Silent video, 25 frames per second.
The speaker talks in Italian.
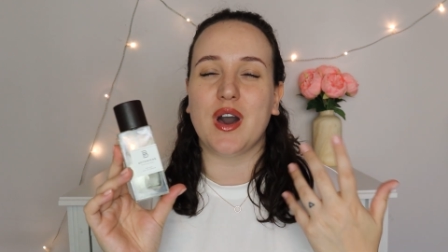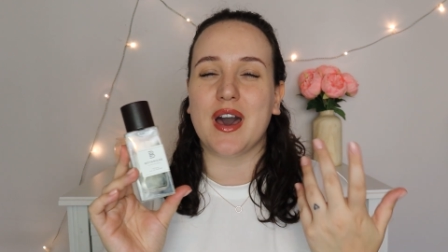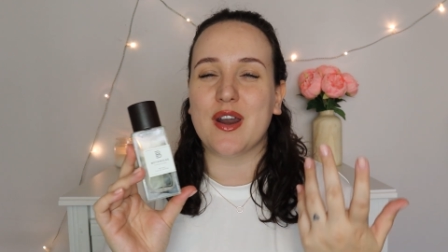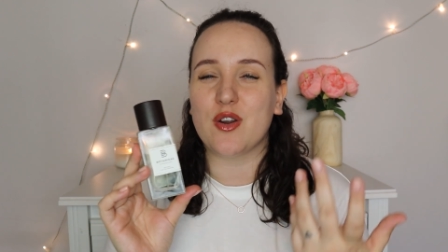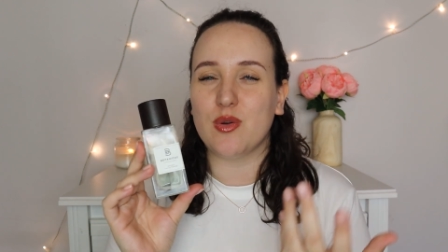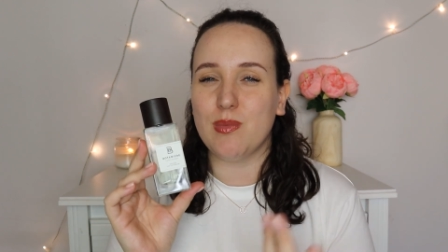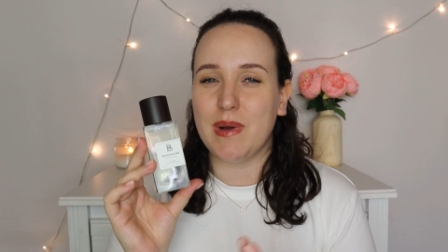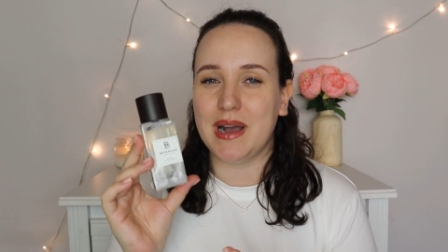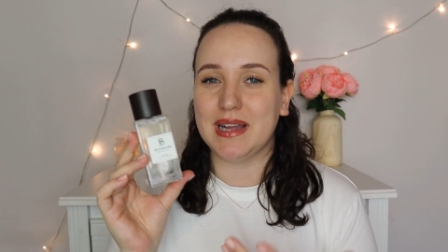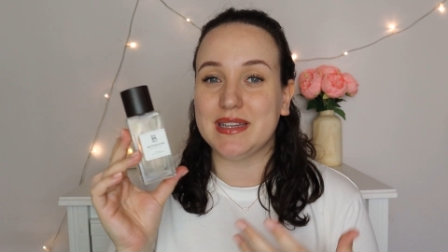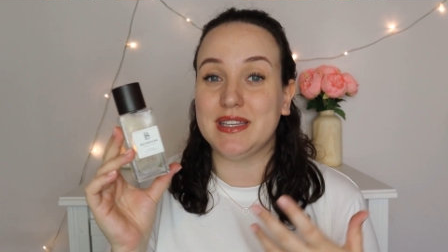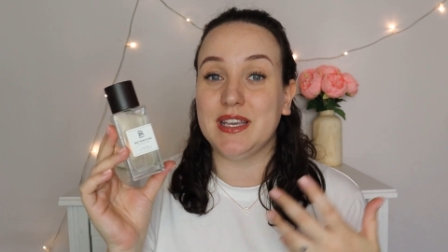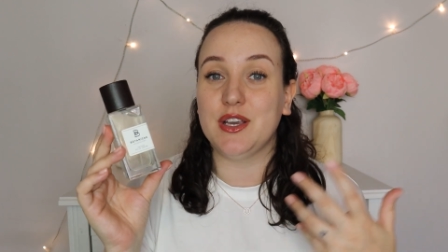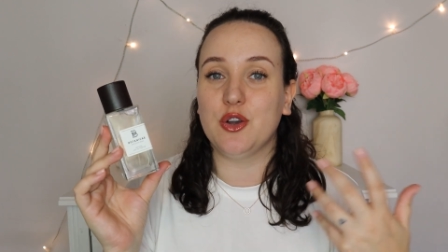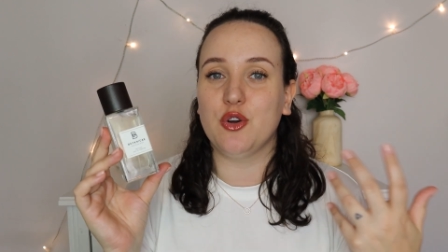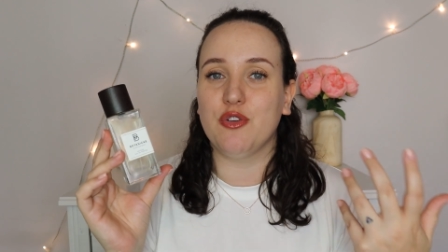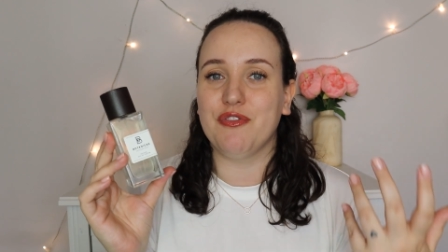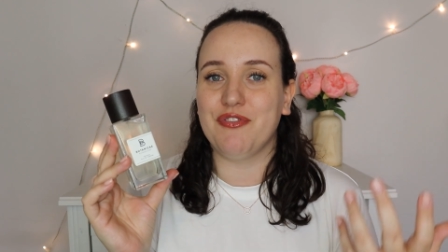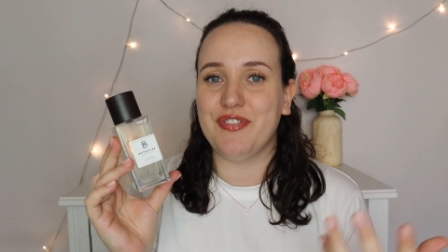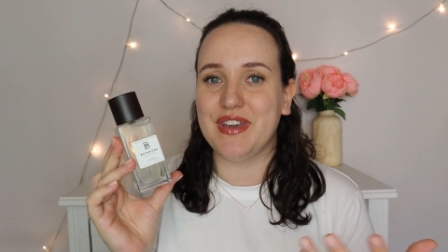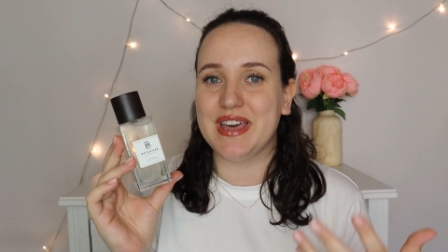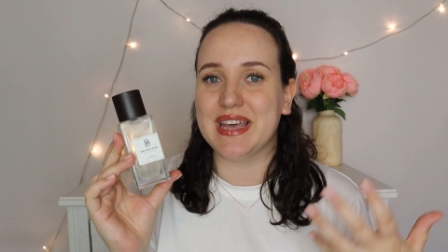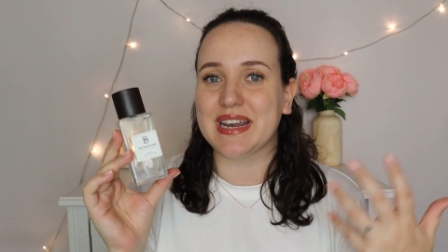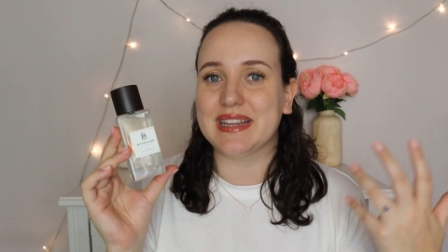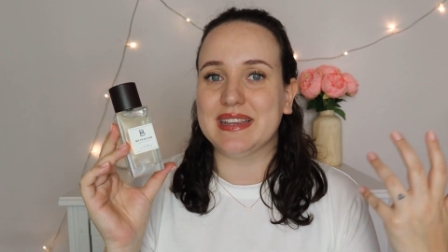
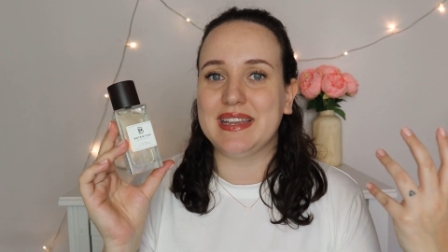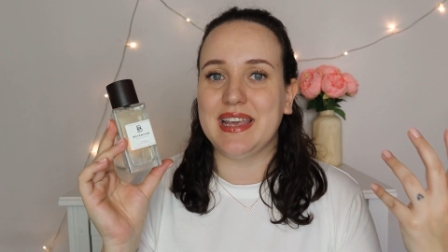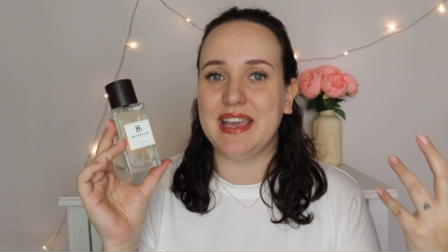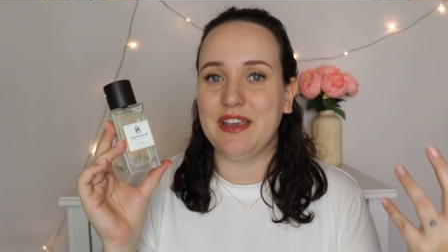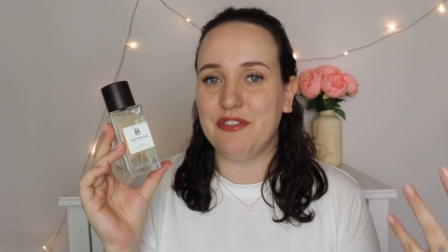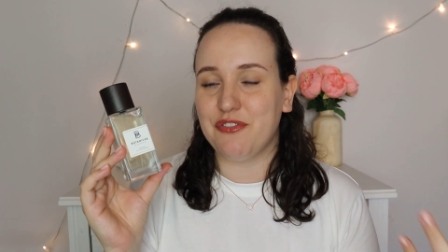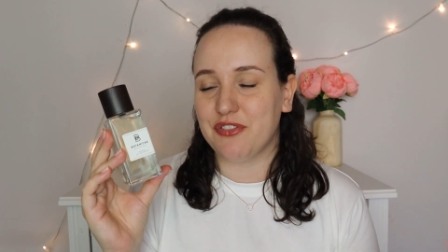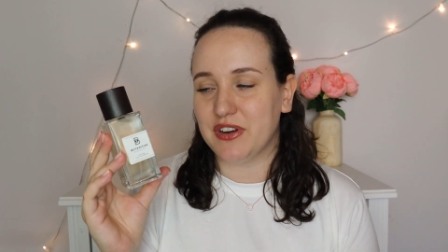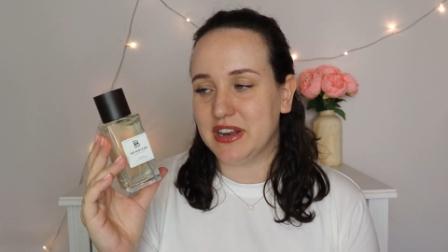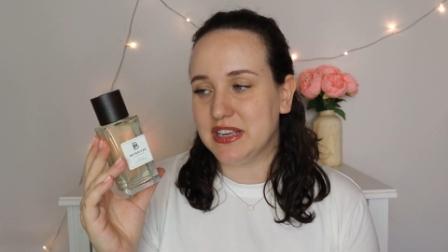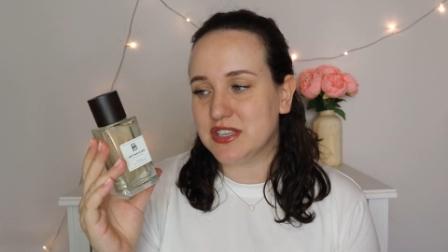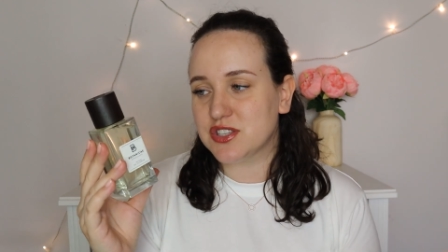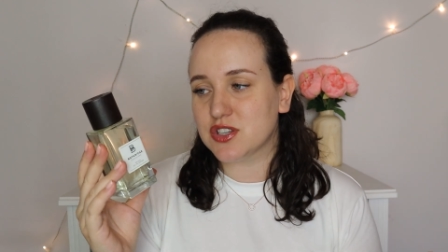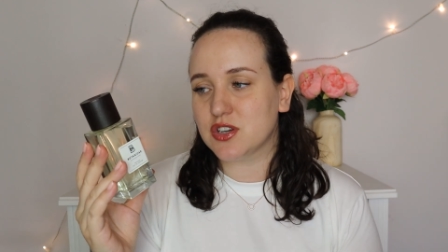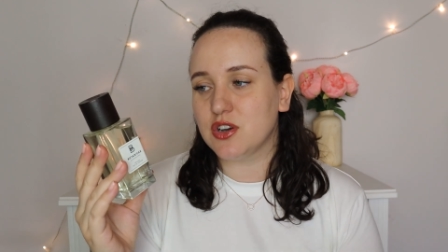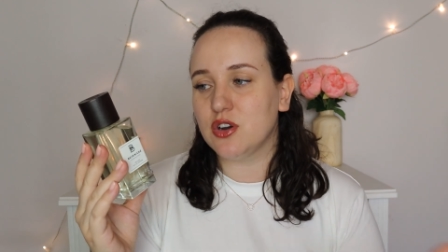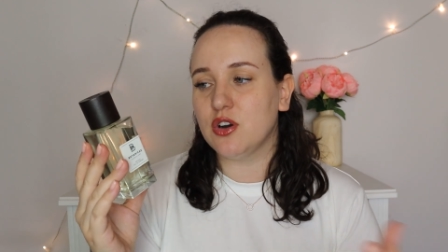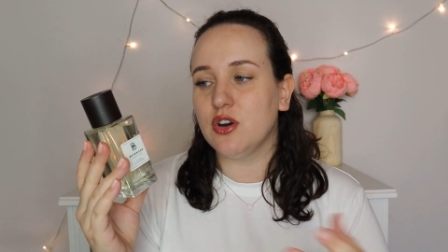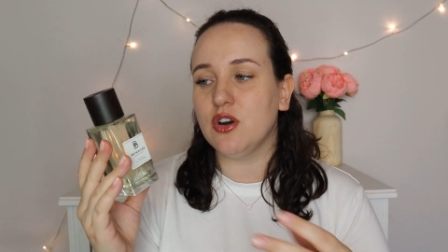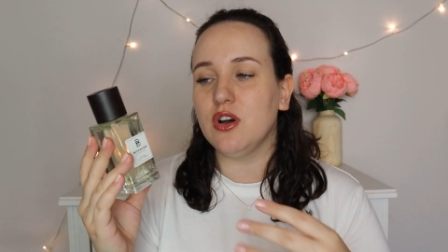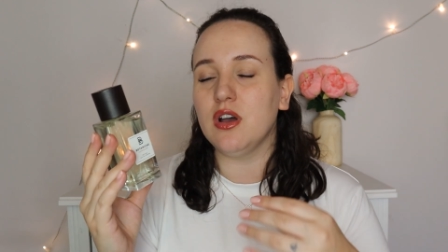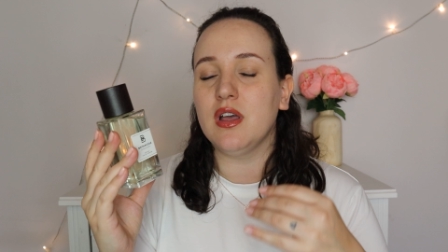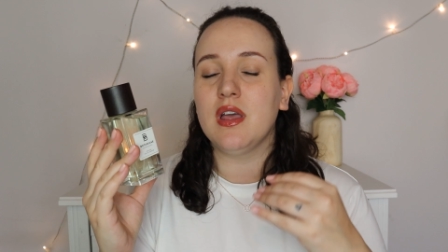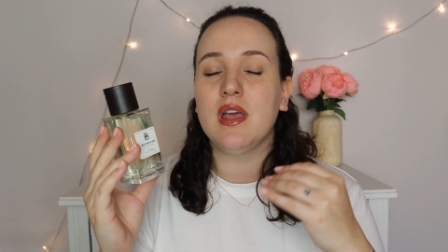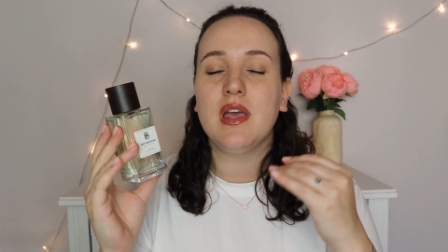aromatico, verde e
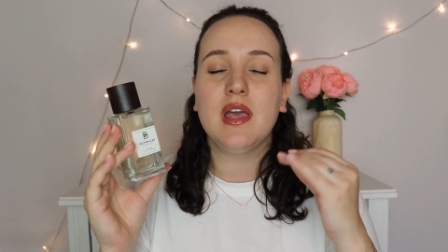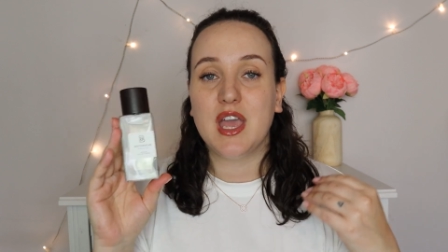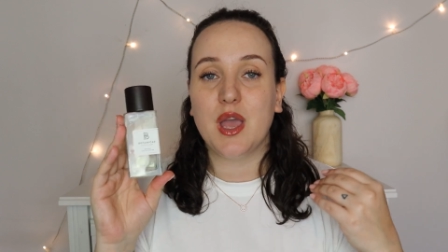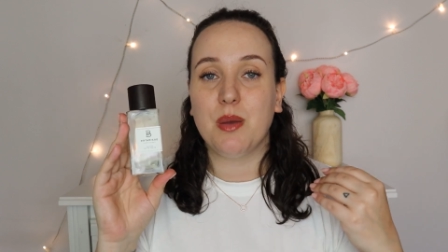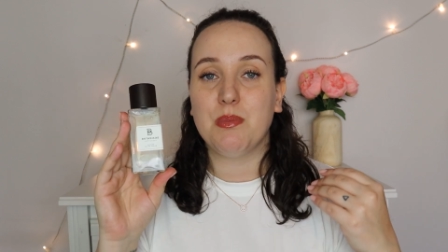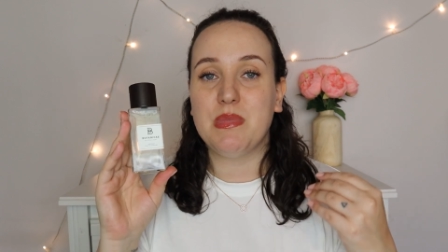fresco.